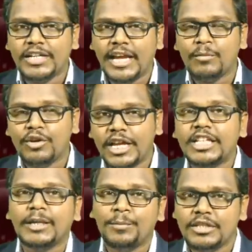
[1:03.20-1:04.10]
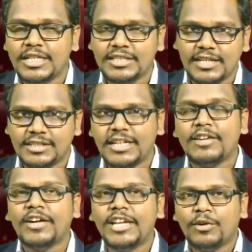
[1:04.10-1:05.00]
టైంలో ఎన్ని తప్పులు చేసేసారు
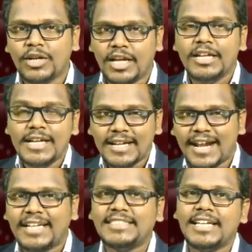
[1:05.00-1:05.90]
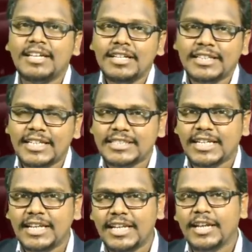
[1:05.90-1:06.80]
ఇవన్నీ కూడా రాసి
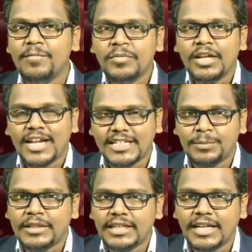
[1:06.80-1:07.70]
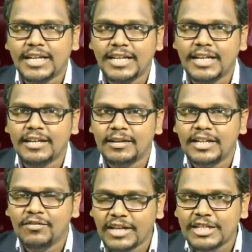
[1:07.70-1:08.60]
తీసుకెళ్ళి రాష్ట్రపతి గారికి
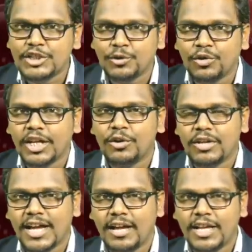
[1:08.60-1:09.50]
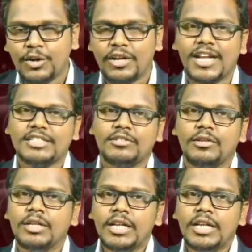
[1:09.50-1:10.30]
నివేదించుకున్నారు అయ్యో రాష్ట్రం